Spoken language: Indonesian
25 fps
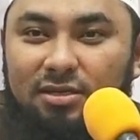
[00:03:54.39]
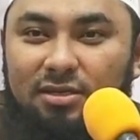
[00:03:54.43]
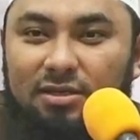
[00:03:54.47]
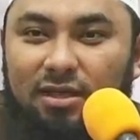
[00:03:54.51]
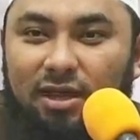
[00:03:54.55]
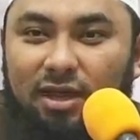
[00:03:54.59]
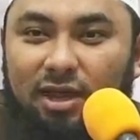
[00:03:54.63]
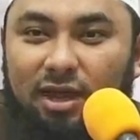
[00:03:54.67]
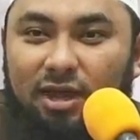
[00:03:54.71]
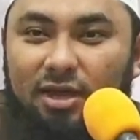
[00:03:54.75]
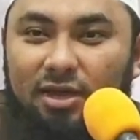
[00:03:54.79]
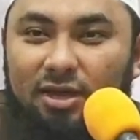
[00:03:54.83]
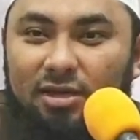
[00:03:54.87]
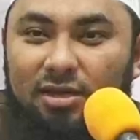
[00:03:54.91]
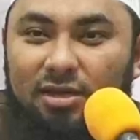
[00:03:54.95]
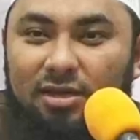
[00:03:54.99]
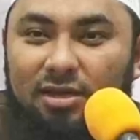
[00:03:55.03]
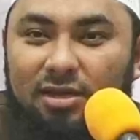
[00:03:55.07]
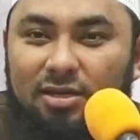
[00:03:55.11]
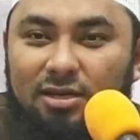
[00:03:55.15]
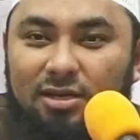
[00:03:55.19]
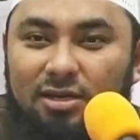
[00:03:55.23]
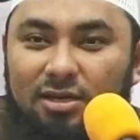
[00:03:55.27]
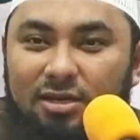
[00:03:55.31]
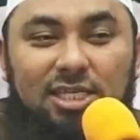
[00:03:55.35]
Ya,
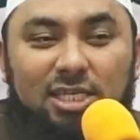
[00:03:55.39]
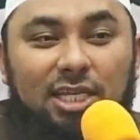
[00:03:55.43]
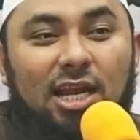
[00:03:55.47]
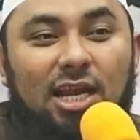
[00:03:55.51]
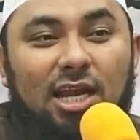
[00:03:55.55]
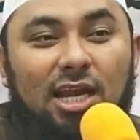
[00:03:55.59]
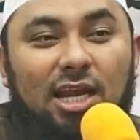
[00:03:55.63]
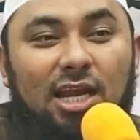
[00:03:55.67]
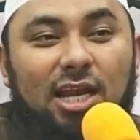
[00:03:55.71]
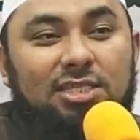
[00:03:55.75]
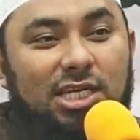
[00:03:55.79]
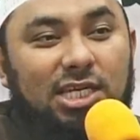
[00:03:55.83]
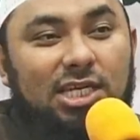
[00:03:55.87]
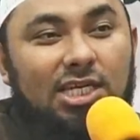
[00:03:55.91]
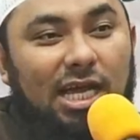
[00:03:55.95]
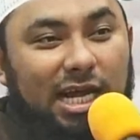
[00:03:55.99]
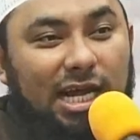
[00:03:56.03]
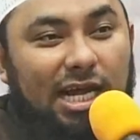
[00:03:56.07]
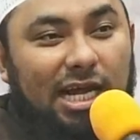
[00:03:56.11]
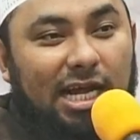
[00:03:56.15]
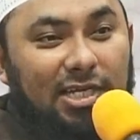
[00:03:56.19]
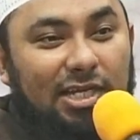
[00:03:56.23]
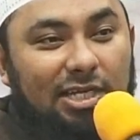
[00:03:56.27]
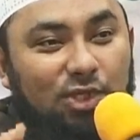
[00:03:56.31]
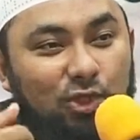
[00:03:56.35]
disinilah jin
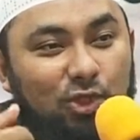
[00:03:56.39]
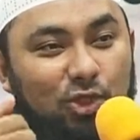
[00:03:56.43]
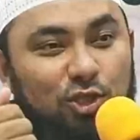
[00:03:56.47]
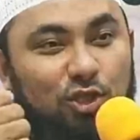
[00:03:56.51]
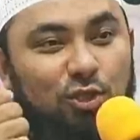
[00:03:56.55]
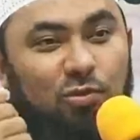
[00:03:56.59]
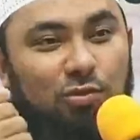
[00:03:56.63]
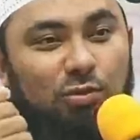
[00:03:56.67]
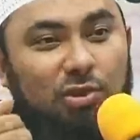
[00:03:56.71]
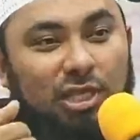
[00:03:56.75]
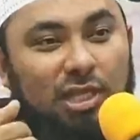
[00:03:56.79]
akan justru